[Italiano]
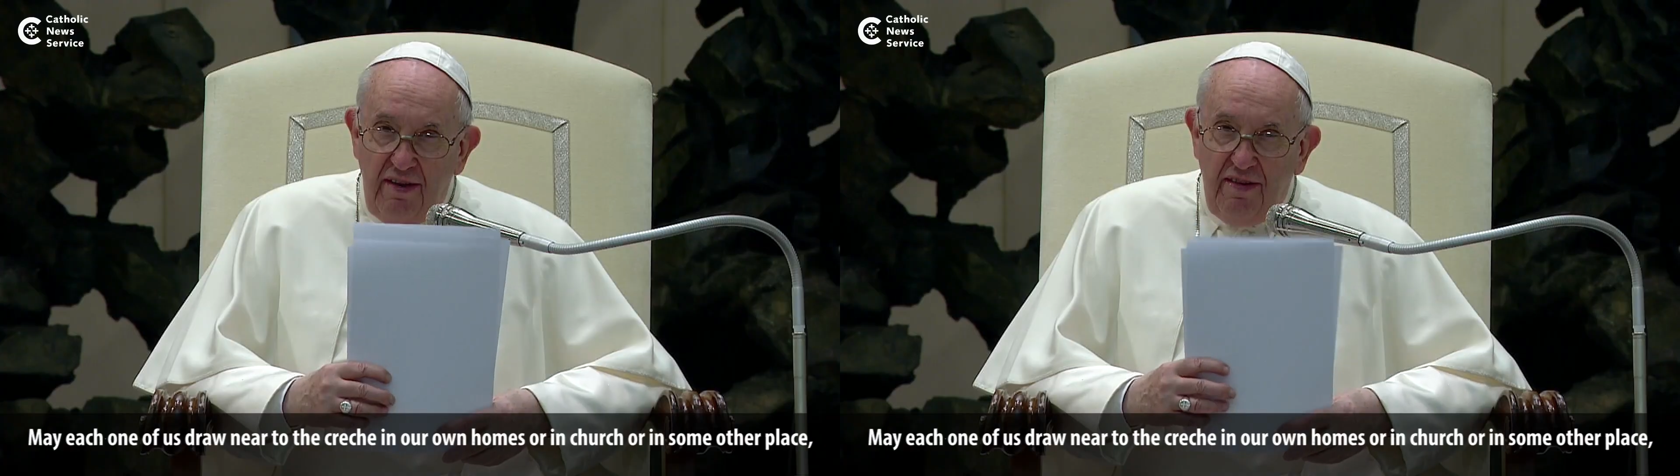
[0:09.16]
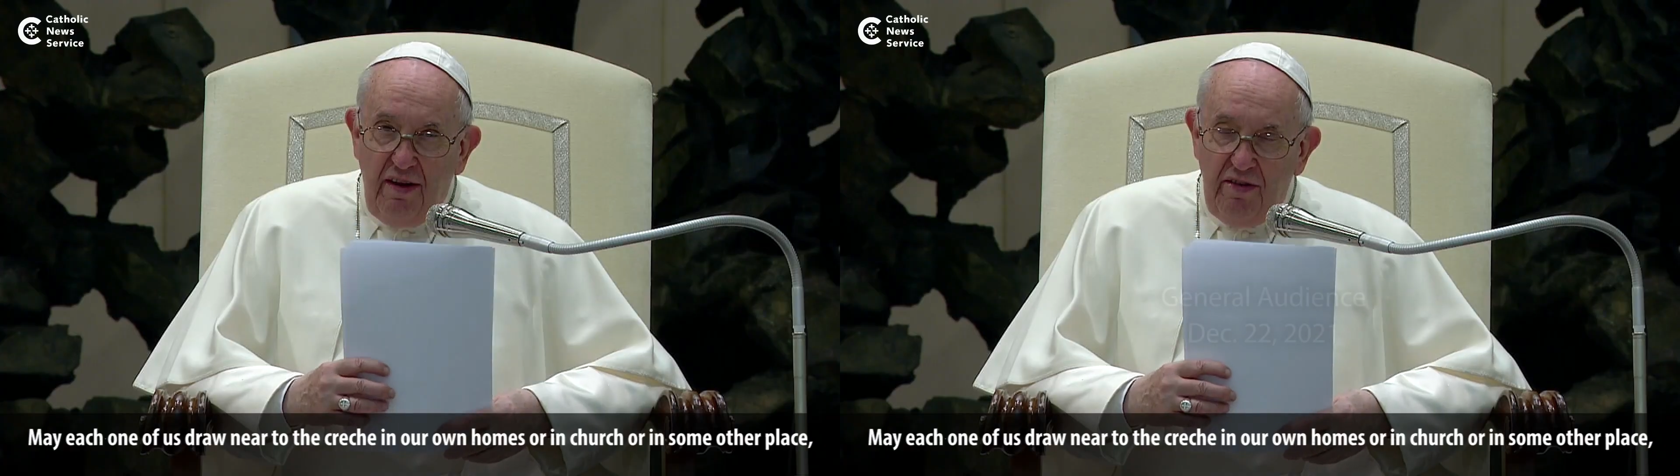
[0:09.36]

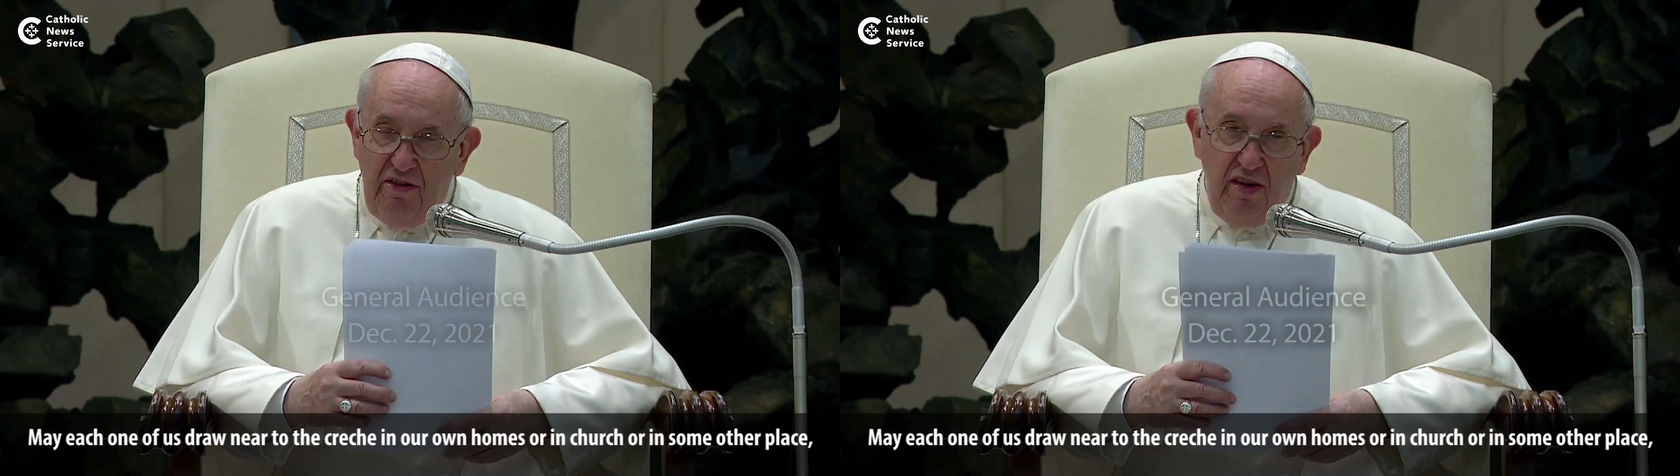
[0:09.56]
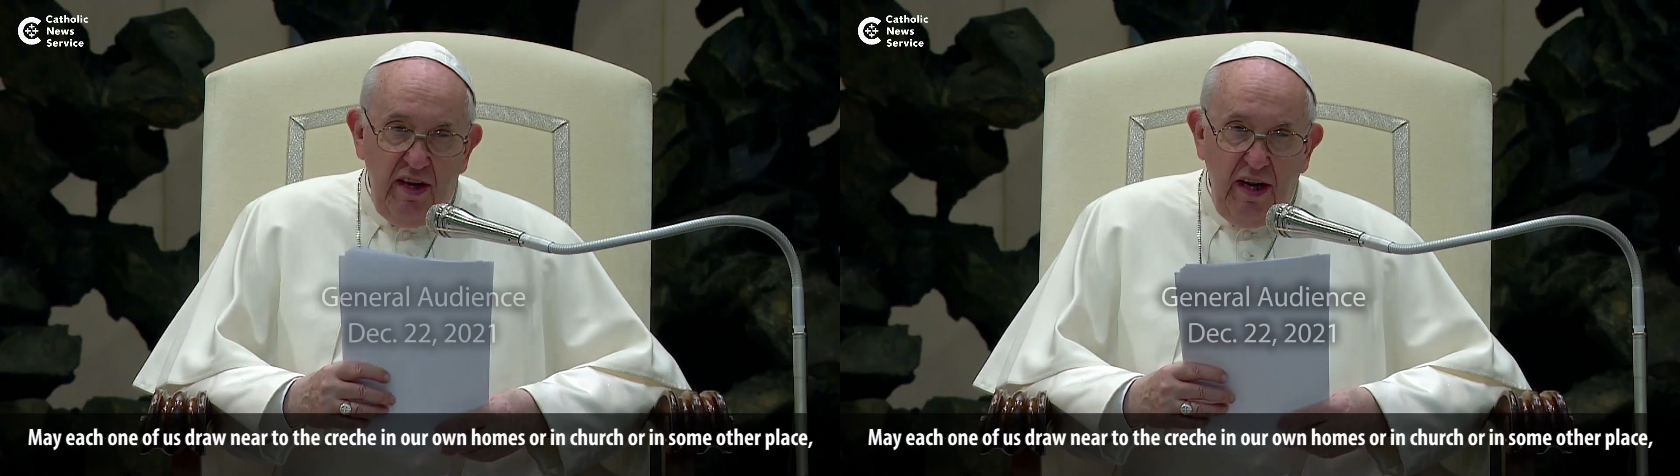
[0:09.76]
si
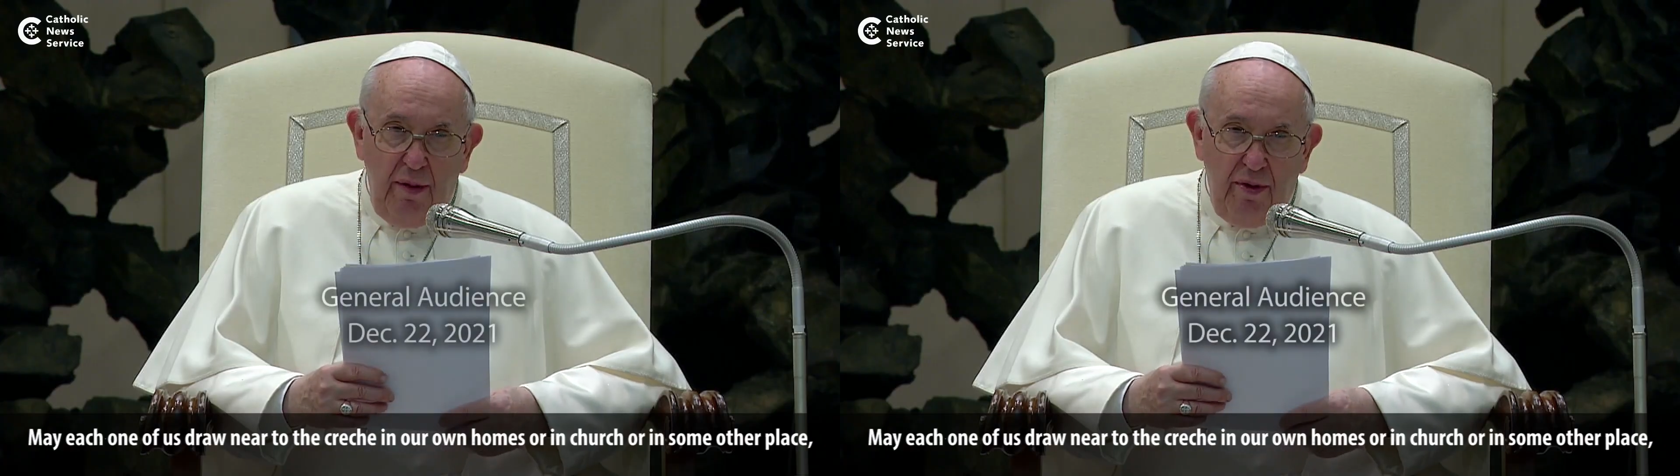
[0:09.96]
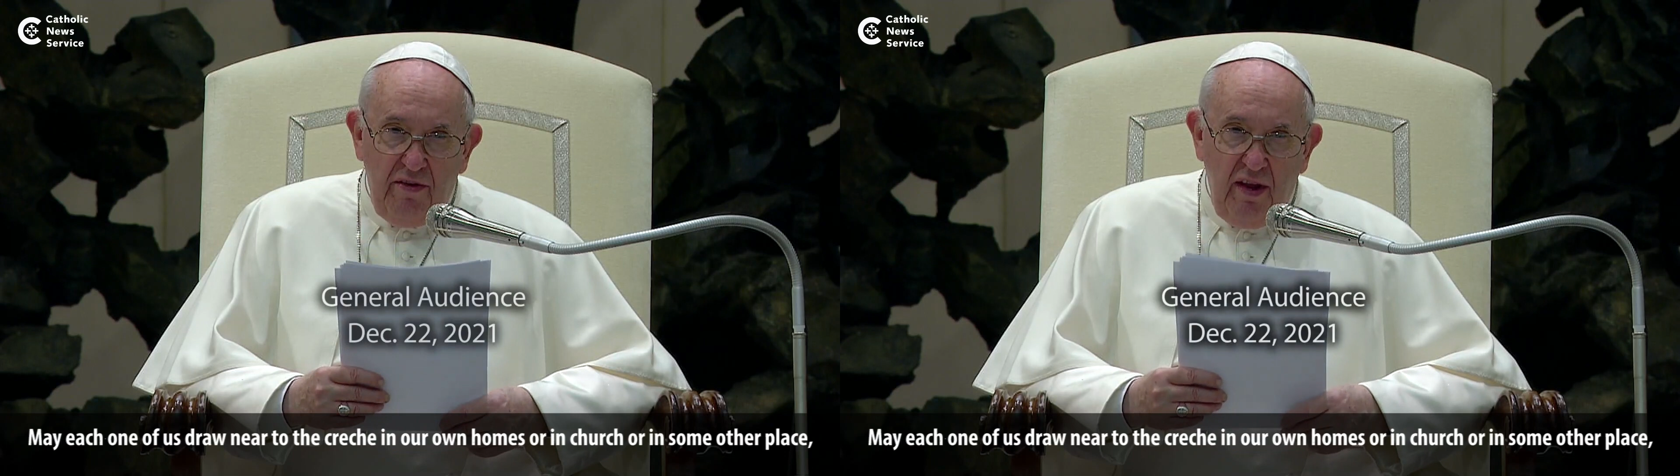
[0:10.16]
avvicina
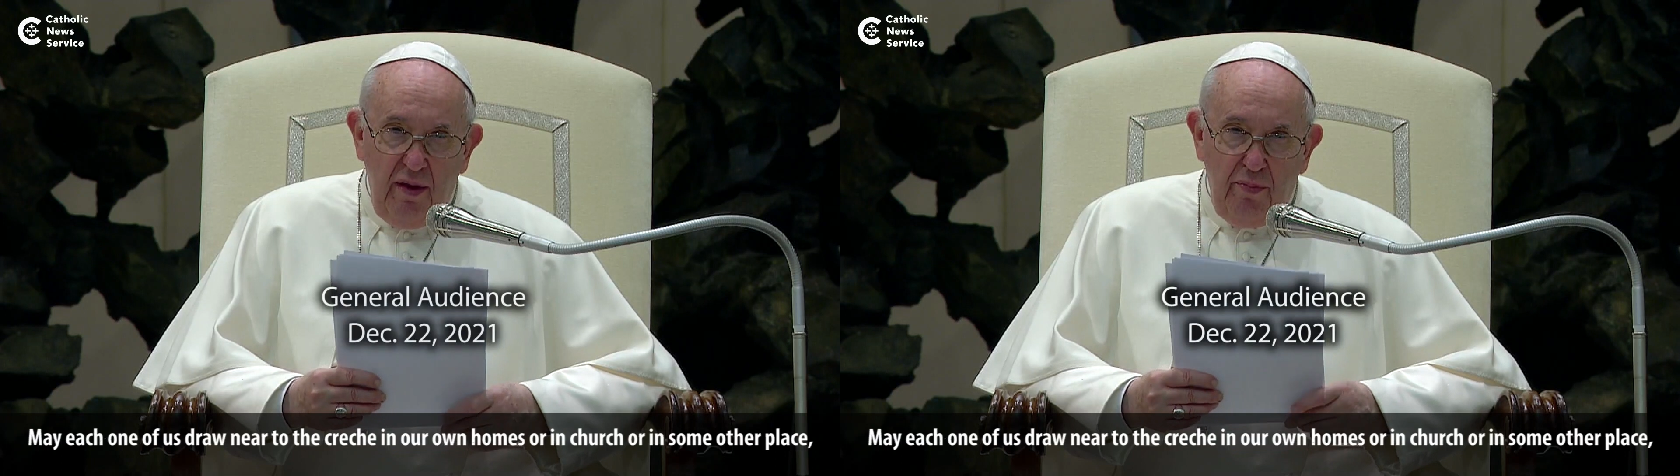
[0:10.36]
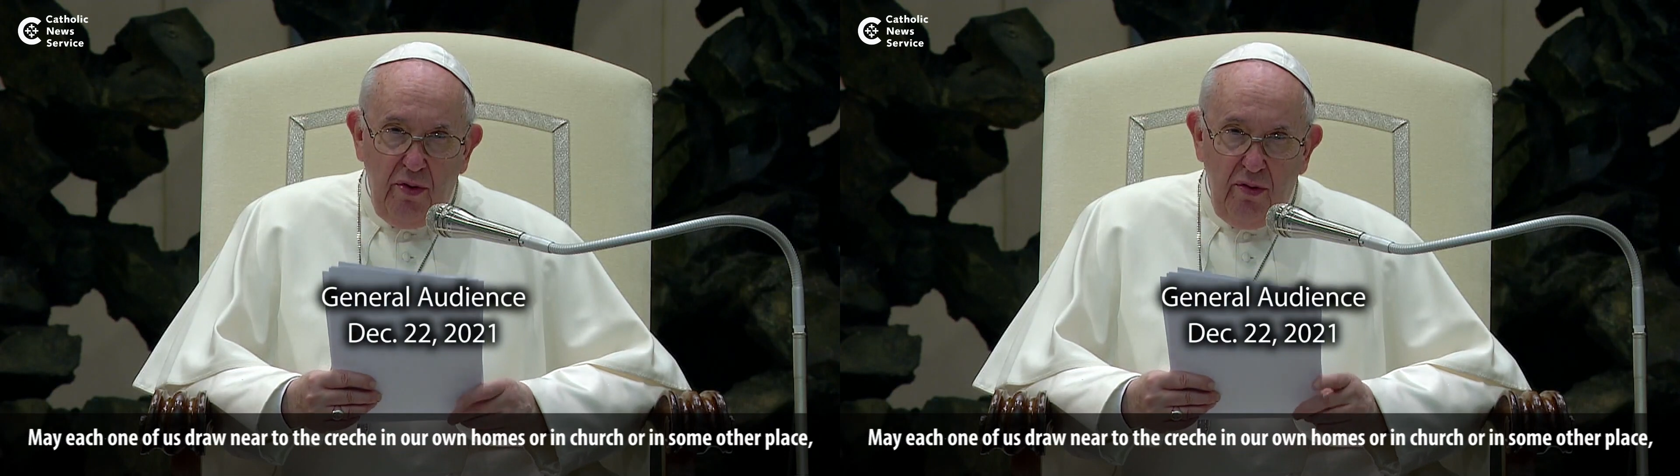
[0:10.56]
al
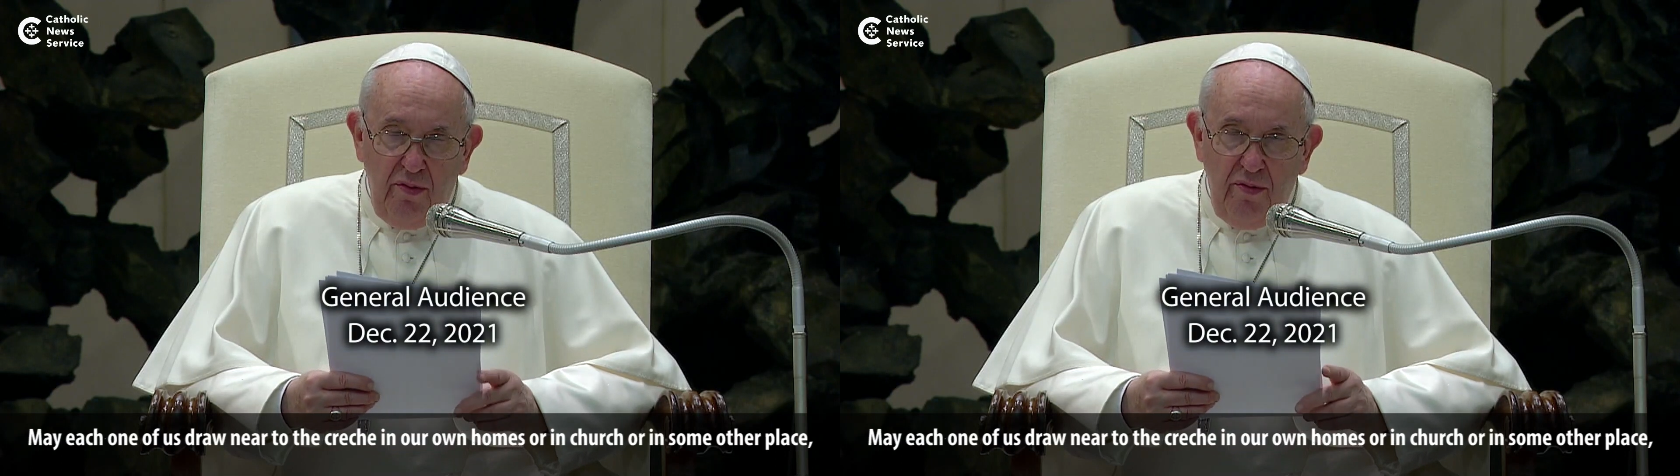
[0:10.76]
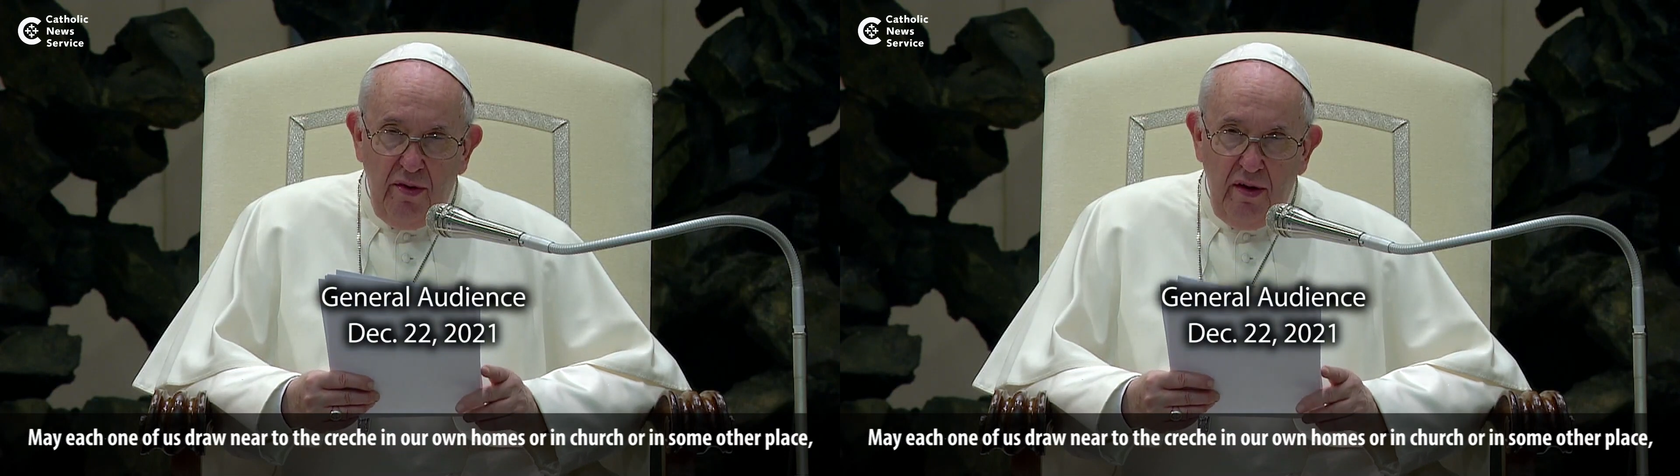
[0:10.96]
presepio